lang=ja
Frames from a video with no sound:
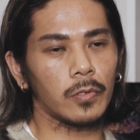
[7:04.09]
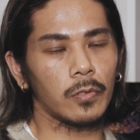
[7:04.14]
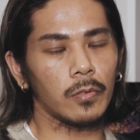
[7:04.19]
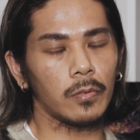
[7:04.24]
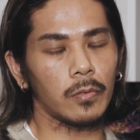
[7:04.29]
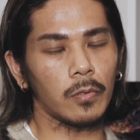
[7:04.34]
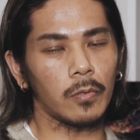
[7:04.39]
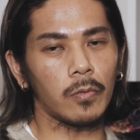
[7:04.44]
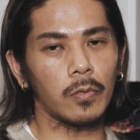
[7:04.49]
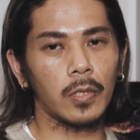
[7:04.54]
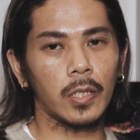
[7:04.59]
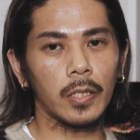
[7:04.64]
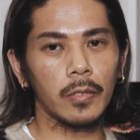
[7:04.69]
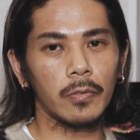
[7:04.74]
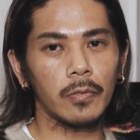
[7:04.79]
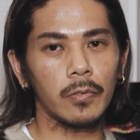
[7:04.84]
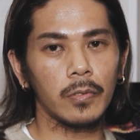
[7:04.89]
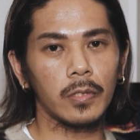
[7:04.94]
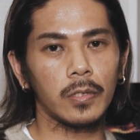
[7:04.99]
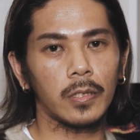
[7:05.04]
ちょっと他の
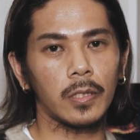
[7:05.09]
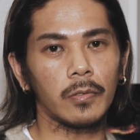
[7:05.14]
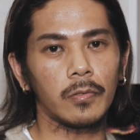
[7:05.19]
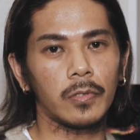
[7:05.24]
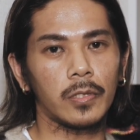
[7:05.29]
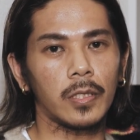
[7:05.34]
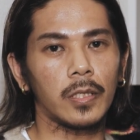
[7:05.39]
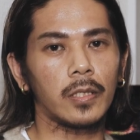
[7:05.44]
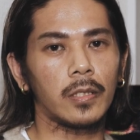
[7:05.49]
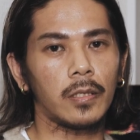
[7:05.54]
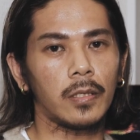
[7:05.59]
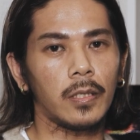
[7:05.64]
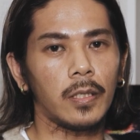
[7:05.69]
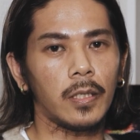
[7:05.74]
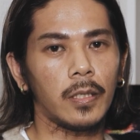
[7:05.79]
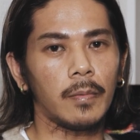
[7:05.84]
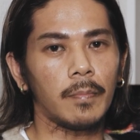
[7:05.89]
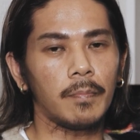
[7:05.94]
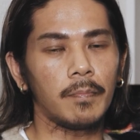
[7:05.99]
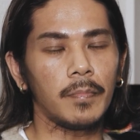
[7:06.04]
堀内さんと違っ
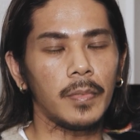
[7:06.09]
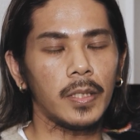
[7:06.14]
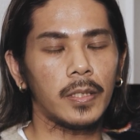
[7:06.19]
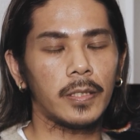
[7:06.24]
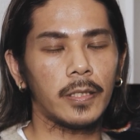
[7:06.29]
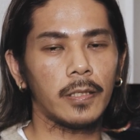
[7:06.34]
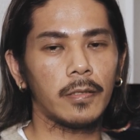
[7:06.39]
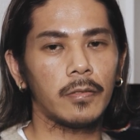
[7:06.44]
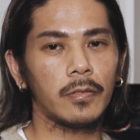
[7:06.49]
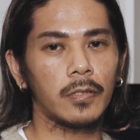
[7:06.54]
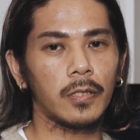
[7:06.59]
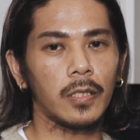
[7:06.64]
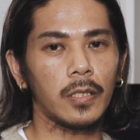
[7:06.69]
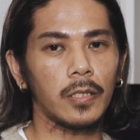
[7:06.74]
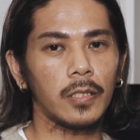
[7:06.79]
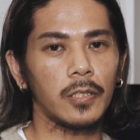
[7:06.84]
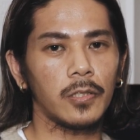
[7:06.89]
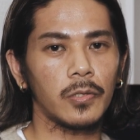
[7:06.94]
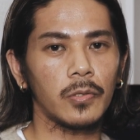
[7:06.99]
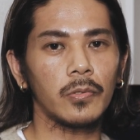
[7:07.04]
て、めちゃくちゃ
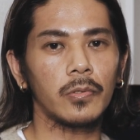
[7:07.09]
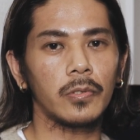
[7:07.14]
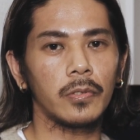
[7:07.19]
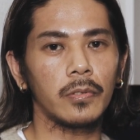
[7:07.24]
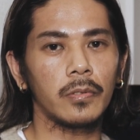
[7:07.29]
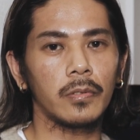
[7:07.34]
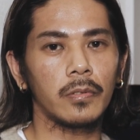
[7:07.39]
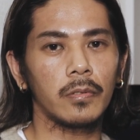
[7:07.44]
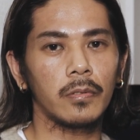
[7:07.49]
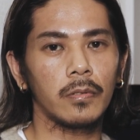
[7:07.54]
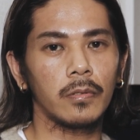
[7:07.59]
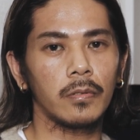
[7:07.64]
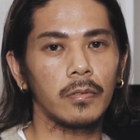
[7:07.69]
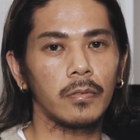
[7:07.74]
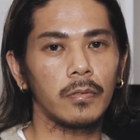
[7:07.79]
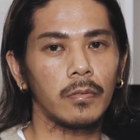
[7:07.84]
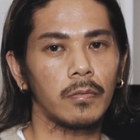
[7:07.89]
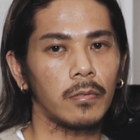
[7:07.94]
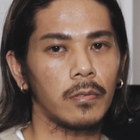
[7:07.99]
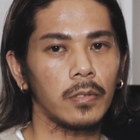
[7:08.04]
異色
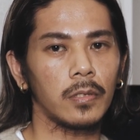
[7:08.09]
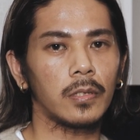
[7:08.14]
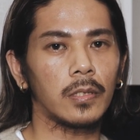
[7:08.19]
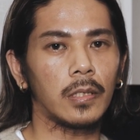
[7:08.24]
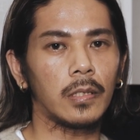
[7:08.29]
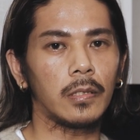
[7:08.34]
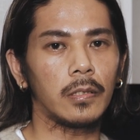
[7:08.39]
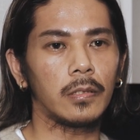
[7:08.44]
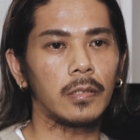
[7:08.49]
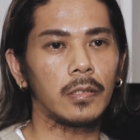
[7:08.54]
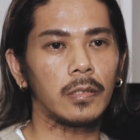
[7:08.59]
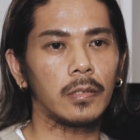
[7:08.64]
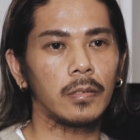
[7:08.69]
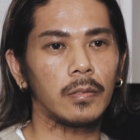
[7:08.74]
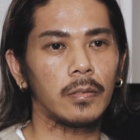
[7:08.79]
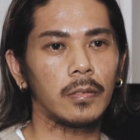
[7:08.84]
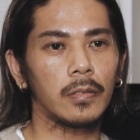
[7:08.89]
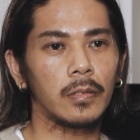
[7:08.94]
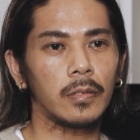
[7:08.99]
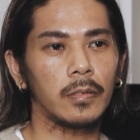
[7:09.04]
の堀内さんです。
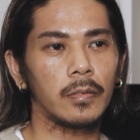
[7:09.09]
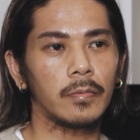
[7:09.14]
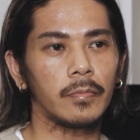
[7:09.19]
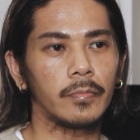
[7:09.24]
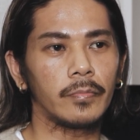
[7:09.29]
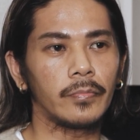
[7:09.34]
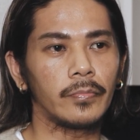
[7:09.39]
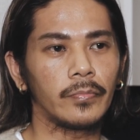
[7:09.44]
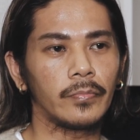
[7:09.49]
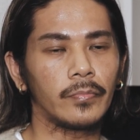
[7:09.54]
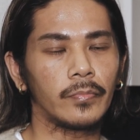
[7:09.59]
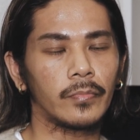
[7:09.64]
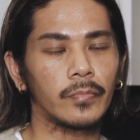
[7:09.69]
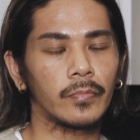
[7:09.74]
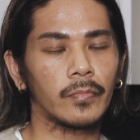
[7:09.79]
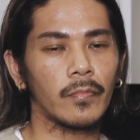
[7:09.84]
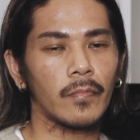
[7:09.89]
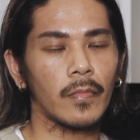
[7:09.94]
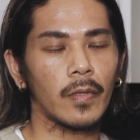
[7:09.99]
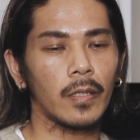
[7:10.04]
うん。
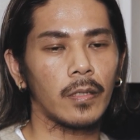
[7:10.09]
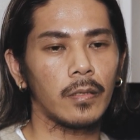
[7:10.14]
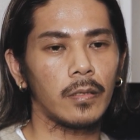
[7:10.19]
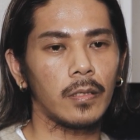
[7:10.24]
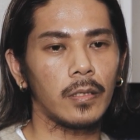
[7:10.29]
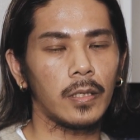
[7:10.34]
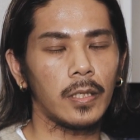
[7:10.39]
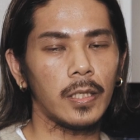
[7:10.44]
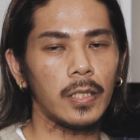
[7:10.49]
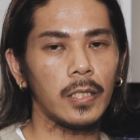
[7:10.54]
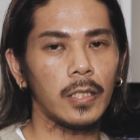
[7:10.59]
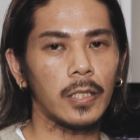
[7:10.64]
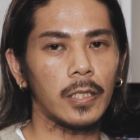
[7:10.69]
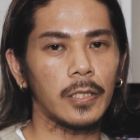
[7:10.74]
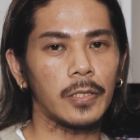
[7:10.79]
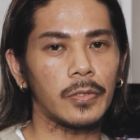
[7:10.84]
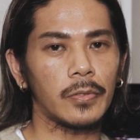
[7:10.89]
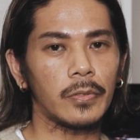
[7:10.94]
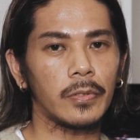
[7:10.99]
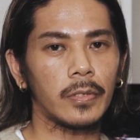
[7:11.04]
で、何が
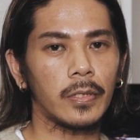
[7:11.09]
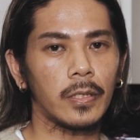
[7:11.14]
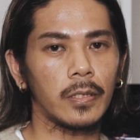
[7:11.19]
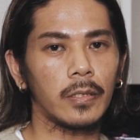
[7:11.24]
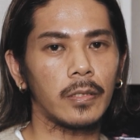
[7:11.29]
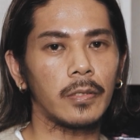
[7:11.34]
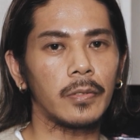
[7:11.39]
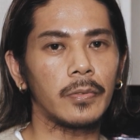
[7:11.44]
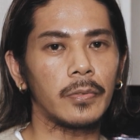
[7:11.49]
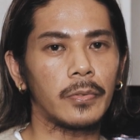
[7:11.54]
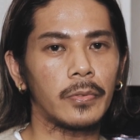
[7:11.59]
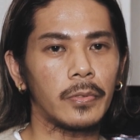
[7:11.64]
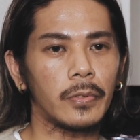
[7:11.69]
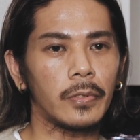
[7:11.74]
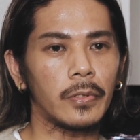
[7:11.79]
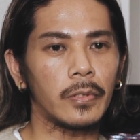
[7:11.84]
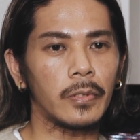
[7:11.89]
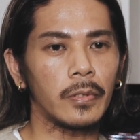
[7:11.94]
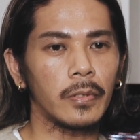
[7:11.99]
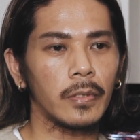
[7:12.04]
異色かっていう
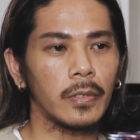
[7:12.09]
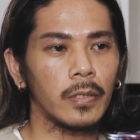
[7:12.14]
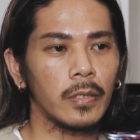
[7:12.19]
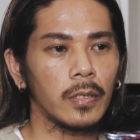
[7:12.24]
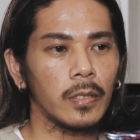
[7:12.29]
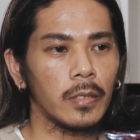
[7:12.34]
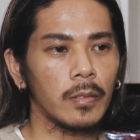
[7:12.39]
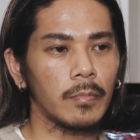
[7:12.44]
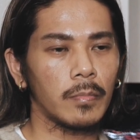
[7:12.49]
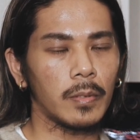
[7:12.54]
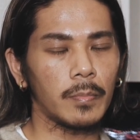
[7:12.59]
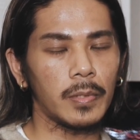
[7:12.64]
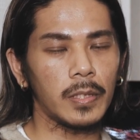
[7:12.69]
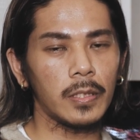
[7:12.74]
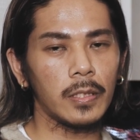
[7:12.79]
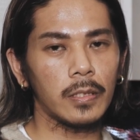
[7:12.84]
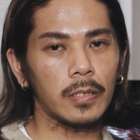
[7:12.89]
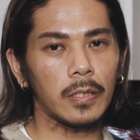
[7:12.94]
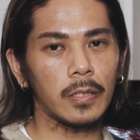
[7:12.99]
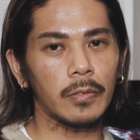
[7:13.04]
と、まあ、備
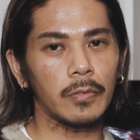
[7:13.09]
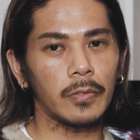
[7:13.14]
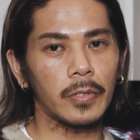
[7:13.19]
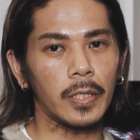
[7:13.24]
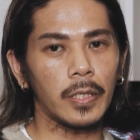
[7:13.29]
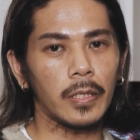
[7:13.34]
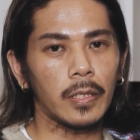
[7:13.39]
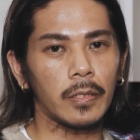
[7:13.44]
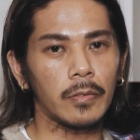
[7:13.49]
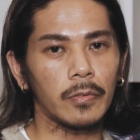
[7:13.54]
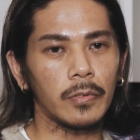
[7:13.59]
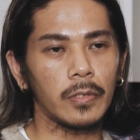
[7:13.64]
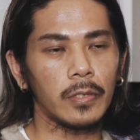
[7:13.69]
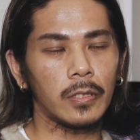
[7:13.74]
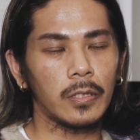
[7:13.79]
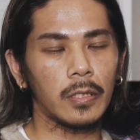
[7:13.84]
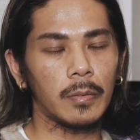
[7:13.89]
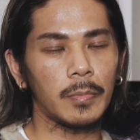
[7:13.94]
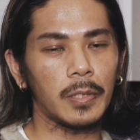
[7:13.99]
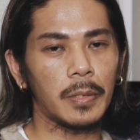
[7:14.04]
前さんのね、あの、
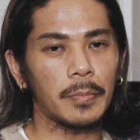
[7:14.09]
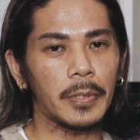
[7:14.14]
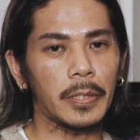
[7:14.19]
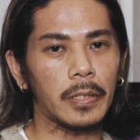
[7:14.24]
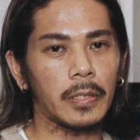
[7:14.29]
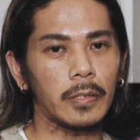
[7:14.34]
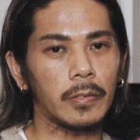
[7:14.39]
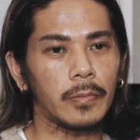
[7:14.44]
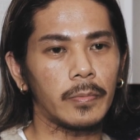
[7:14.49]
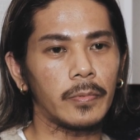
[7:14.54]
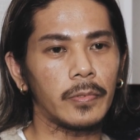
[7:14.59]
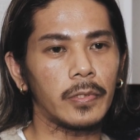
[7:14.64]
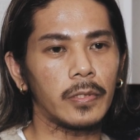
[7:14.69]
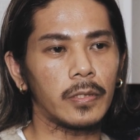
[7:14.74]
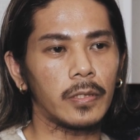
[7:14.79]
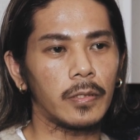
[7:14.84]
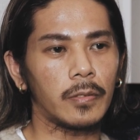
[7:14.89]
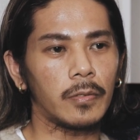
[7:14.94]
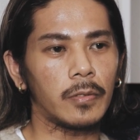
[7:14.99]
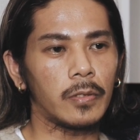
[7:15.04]
インスタ見ればわかると思うんで
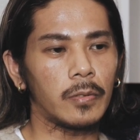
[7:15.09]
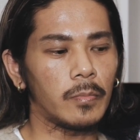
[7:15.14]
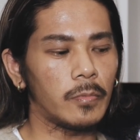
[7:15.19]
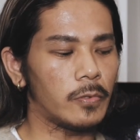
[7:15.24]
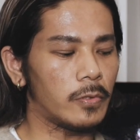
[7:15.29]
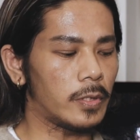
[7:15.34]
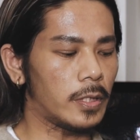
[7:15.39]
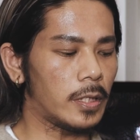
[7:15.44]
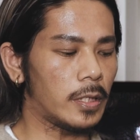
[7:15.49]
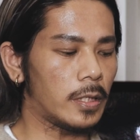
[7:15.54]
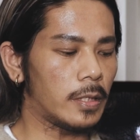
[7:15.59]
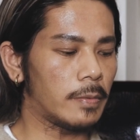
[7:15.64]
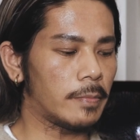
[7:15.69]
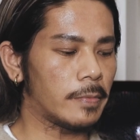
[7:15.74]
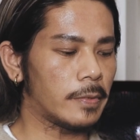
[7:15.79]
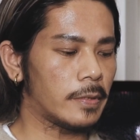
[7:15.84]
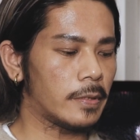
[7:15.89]
すけど、もうね、